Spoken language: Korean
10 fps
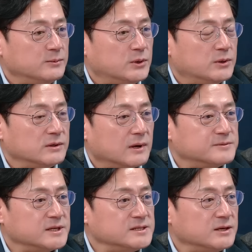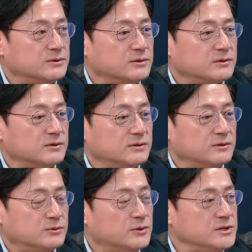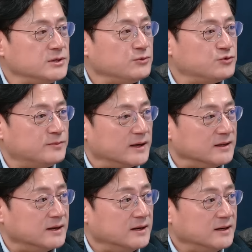뭐 갑자기 이제 그 우원식도 수박이다.